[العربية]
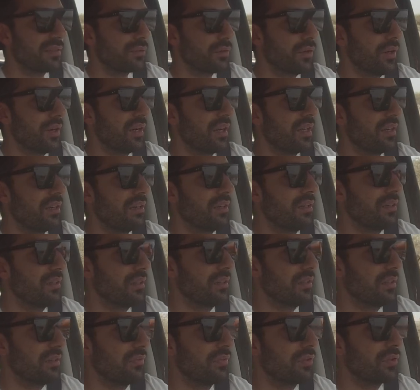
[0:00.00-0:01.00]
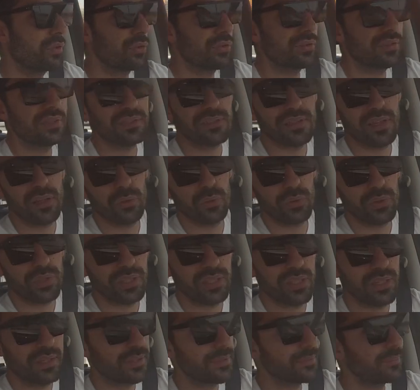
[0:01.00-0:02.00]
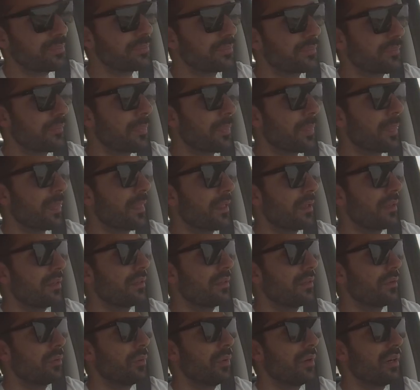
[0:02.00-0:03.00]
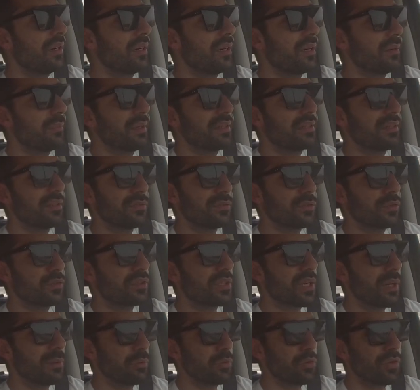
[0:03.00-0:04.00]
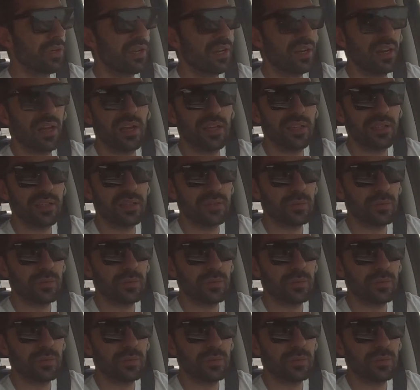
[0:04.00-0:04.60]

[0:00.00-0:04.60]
سؤال آه، فيكم تسالوني اياه وما تنسوا تعملوا لنا لايك